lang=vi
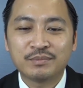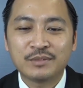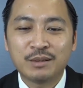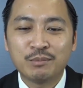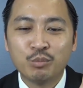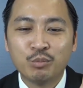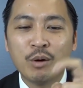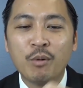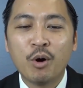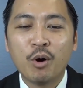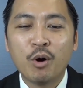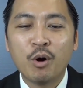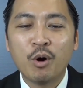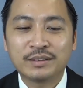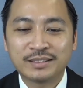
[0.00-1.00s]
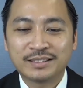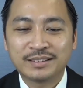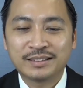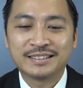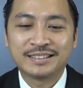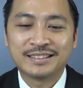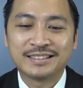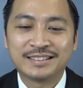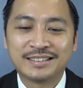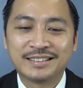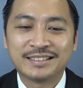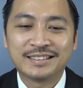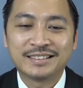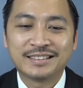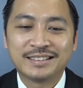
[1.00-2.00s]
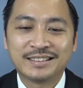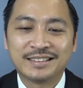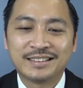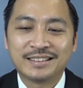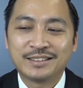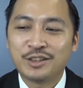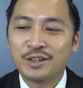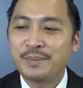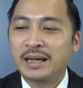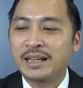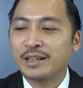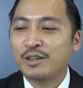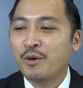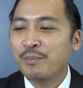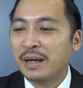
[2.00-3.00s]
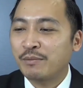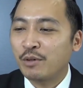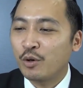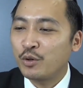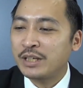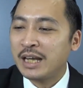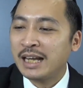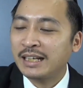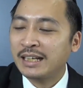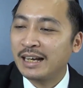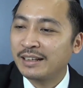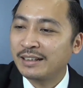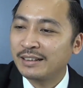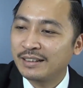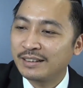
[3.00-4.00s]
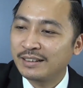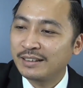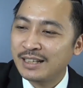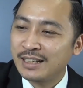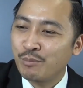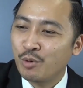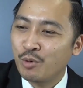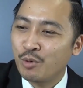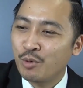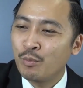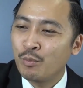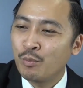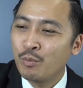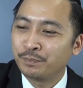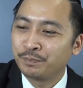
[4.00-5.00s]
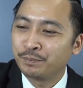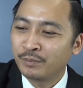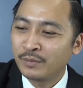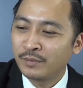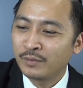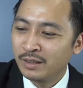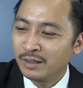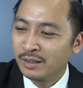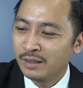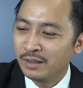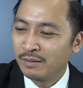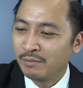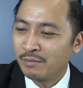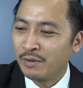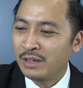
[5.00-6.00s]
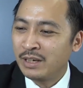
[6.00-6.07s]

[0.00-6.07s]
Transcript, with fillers: Mua một. Rồi bạn hãy comment vào ô chat đi ạ. Xem một mua một và vấn